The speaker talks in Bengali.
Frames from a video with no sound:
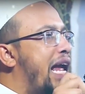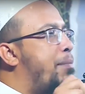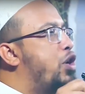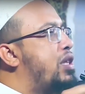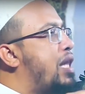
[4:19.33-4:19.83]

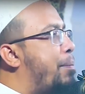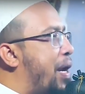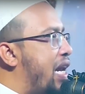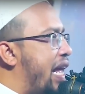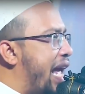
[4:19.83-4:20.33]
নিয়ামত
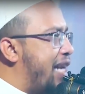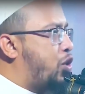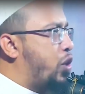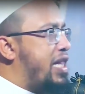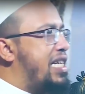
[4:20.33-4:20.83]
না পাইলে
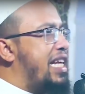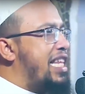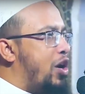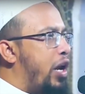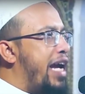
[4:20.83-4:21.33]
একটু এদিক
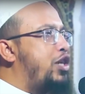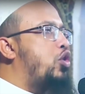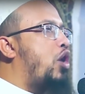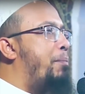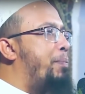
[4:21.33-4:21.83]
সেদিক হলে
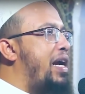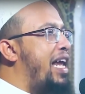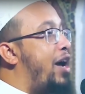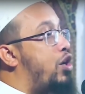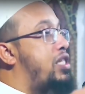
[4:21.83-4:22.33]
একটু কম
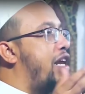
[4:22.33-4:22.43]
পাইলে